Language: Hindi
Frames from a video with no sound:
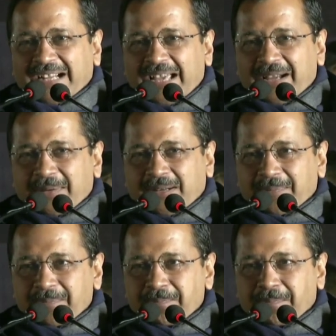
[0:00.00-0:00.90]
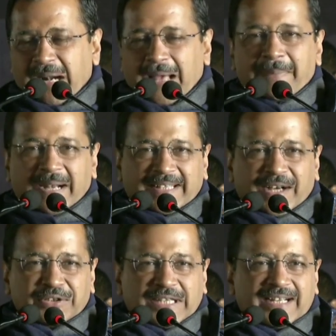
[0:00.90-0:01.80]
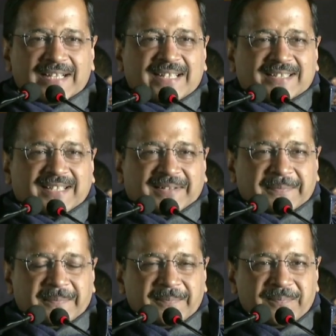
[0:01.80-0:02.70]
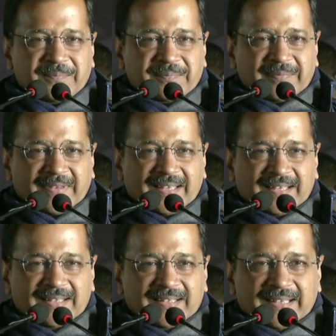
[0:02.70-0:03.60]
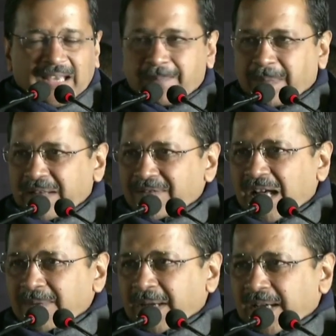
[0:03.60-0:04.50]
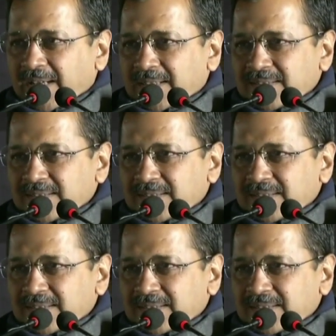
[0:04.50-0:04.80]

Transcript: का एक बड़ा बेटा होता है ना जैसे एक परिवार में